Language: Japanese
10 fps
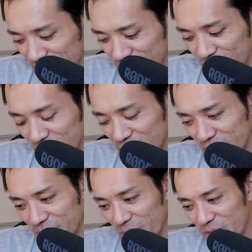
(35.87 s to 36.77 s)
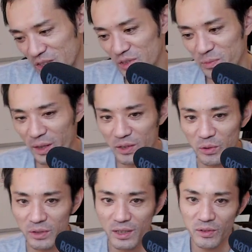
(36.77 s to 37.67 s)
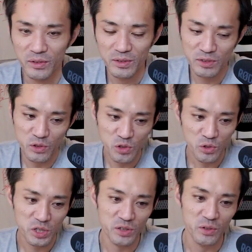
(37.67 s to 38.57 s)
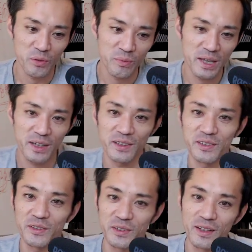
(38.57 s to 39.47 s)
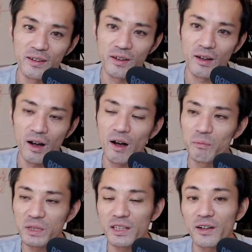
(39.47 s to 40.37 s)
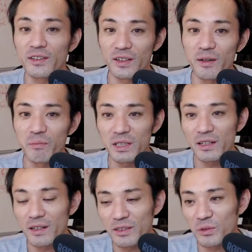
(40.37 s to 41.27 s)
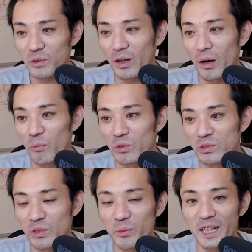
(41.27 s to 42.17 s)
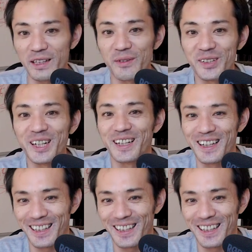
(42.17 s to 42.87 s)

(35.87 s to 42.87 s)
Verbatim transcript: あの、スーパーの女のその上司の名言ですよね。あ、見てないんだね。見てないってことはもうずっと見ないね、みたいな。